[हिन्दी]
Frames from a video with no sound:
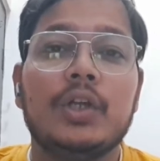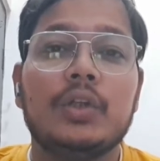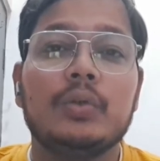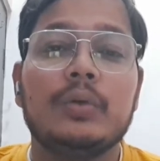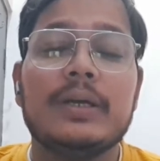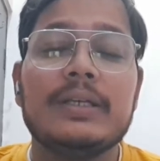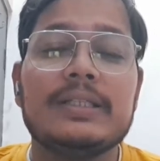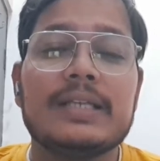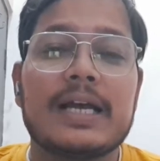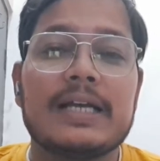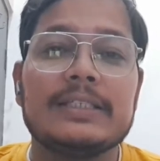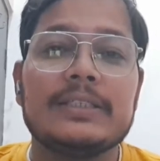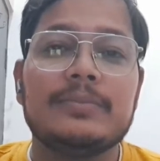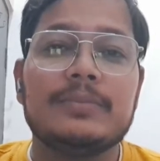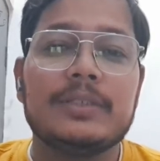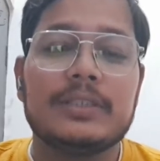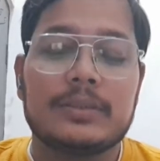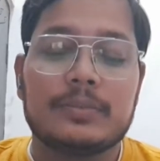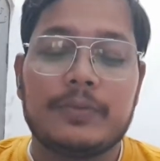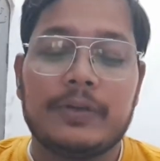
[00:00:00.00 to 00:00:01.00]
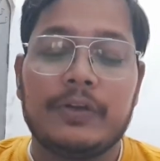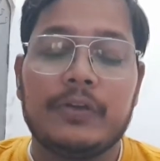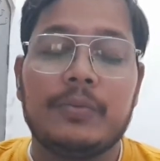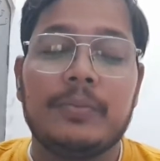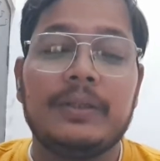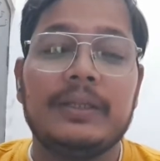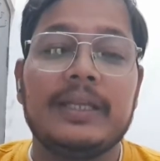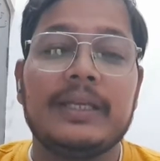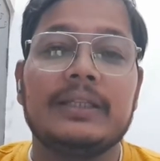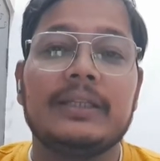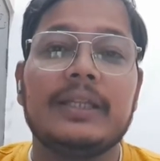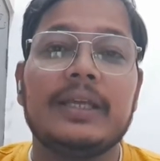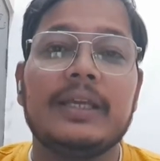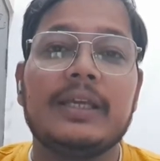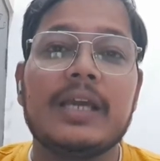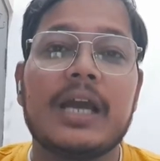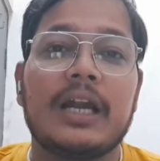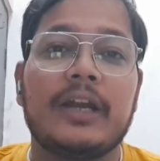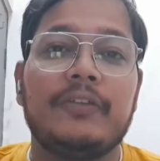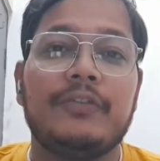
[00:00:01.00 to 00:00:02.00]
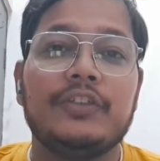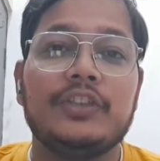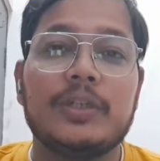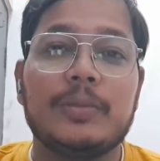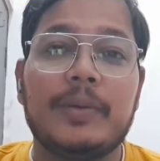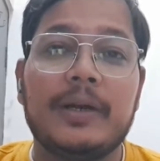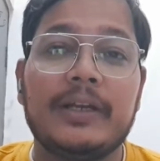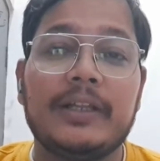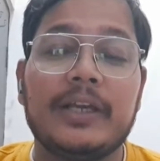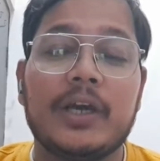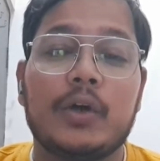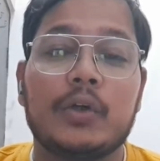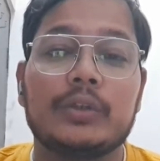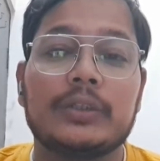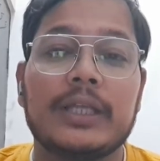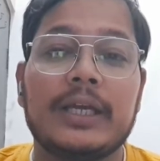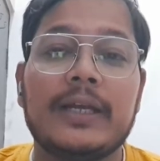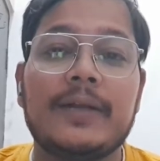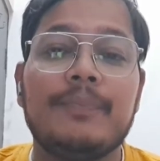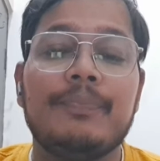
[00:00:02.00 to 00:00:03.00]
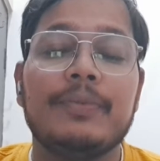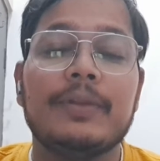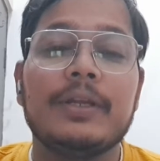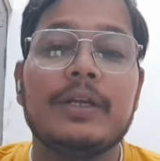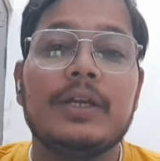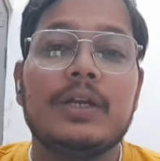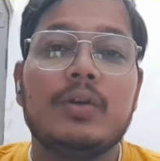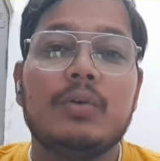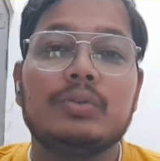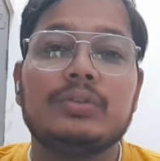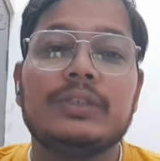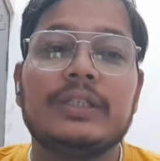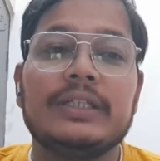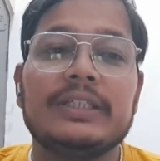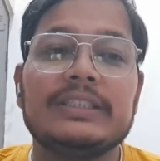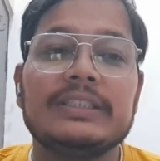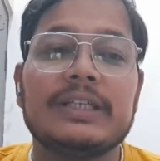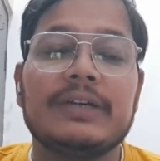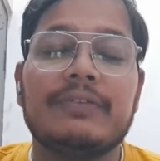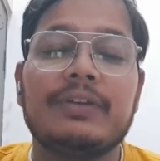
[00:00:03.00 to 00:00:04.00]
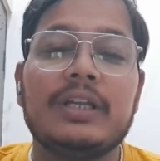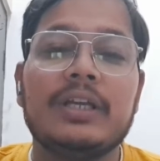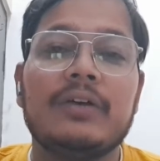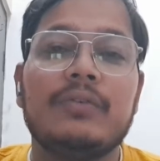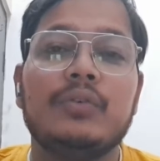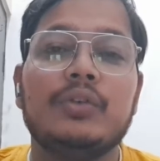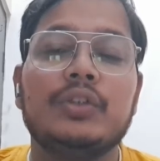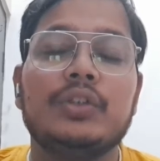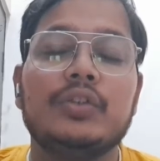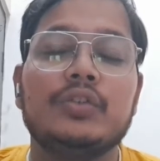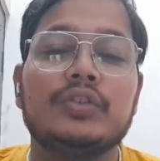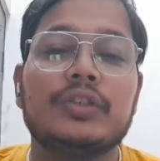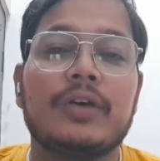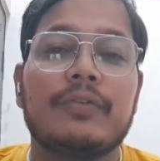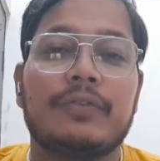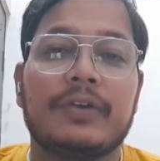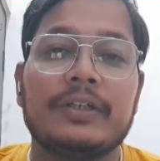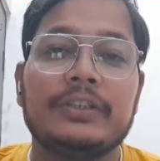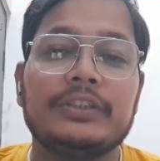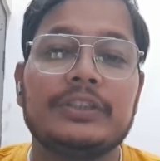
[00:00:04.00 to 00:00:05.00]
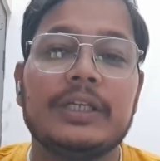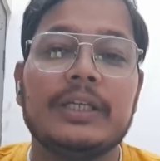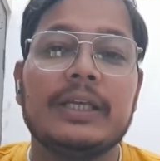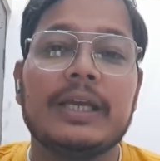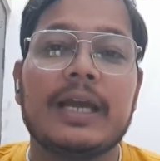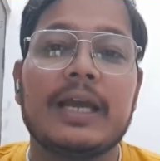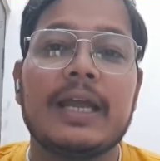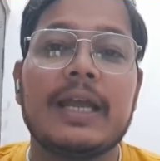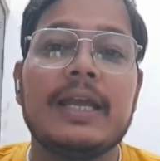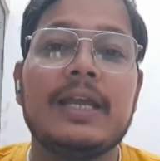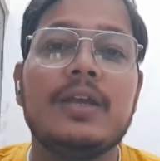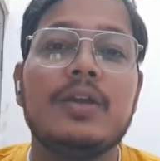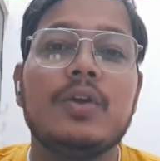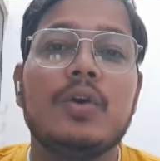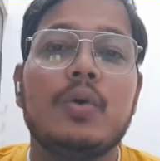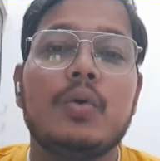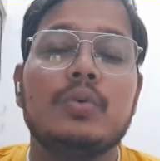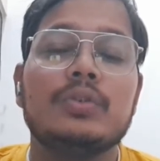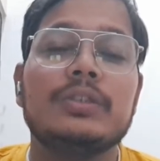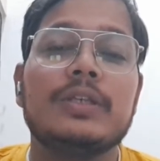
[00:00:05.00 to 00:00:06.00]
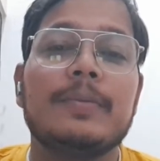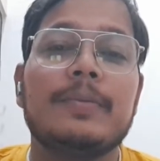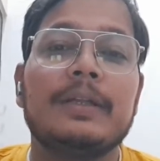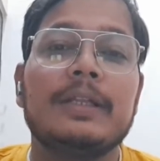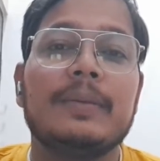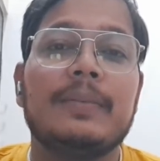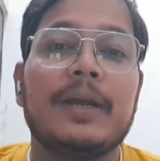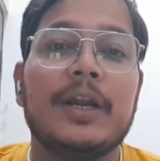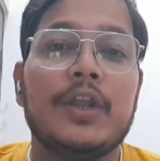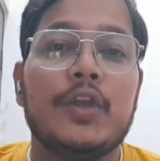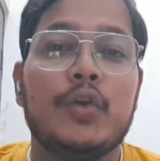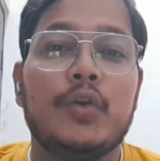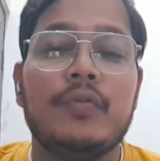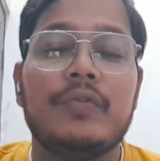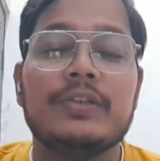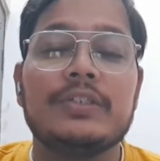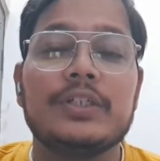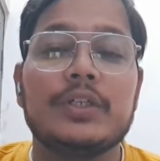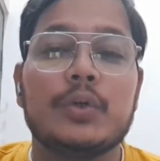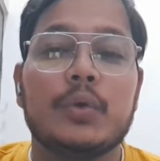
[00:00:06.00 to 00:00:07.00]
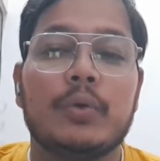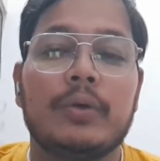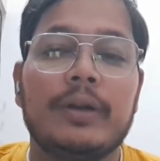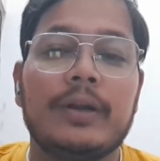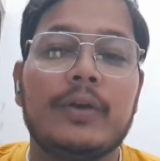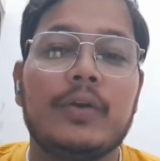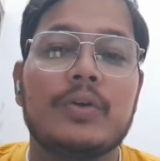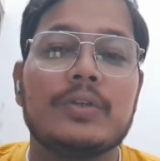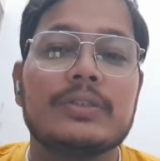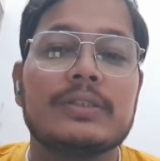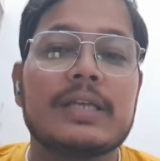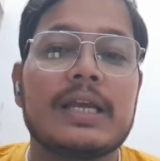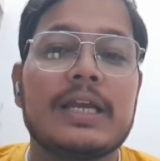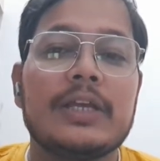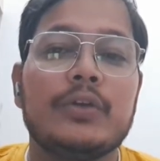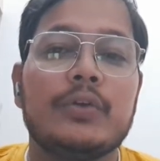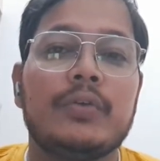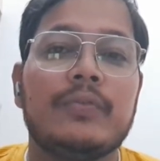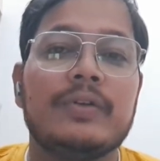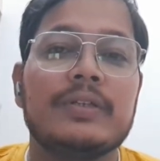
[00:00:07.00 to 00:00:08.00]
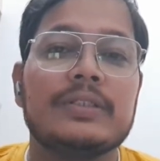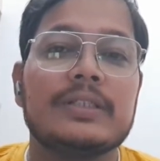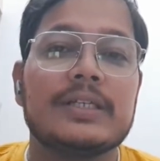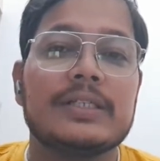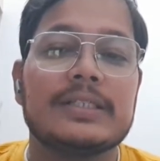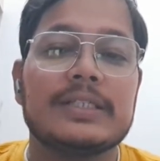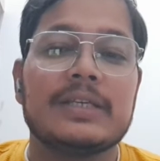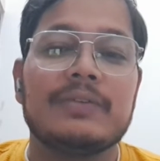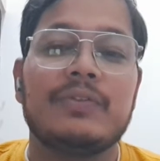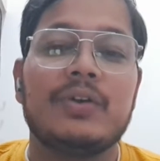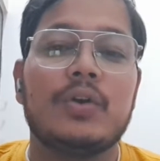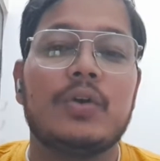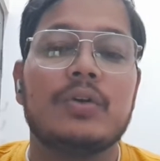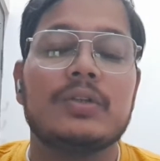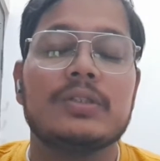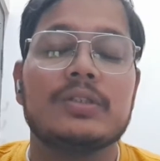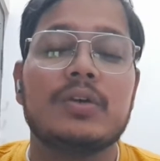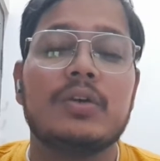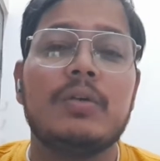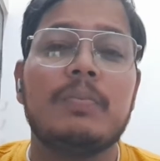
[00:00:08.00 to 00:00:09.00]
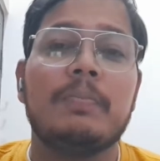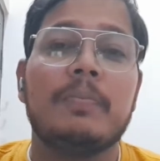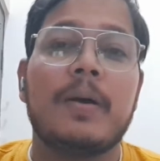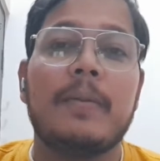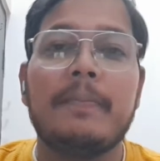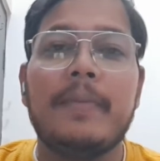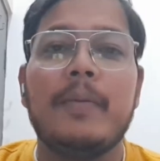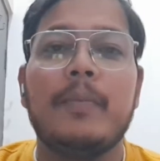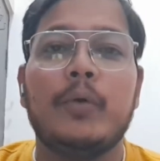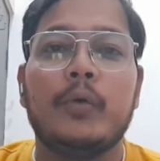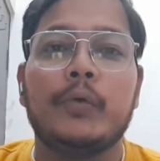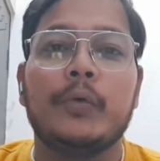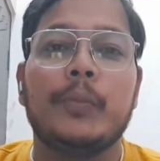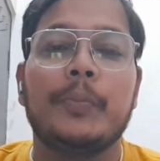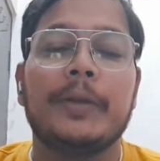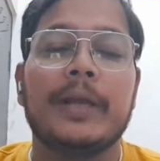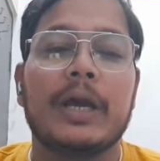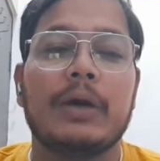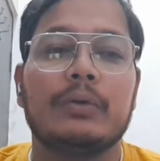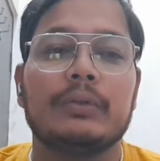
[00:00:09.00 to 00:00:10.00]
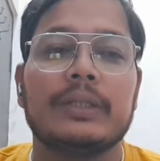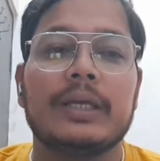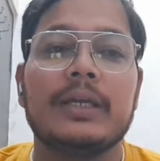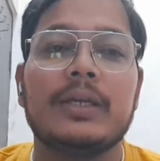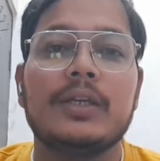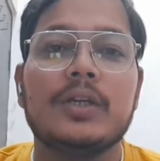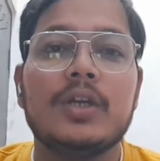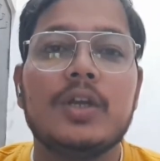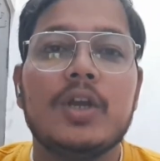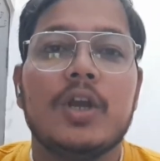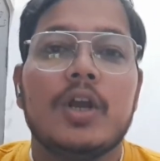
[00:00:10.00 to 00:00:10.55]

तो गैस आज हम इस वीडियो में देखते हैं कि आर्टिफिशियल ब्लड क्या होता है उसकी डिस्कवरी कब हुई थी उसका फंक्शन क्या है उसके बाद हमारा यूनिवर्सल डोनर कौन सा है यूनिवर्सल रिसीवर कौन सा है और बॉम्बे ब्लड ग्रुप क्या होता है